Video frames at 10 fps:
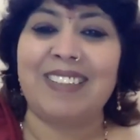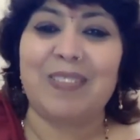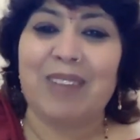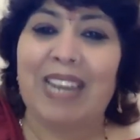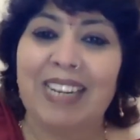
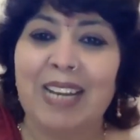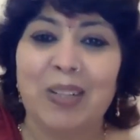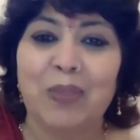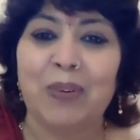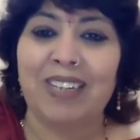
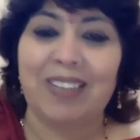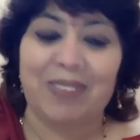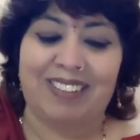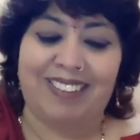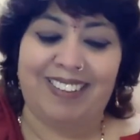वेलेंटाइन थोड़ी ना
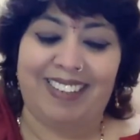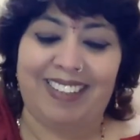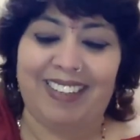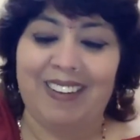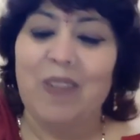वेस्ट
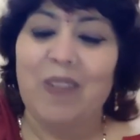करेंगे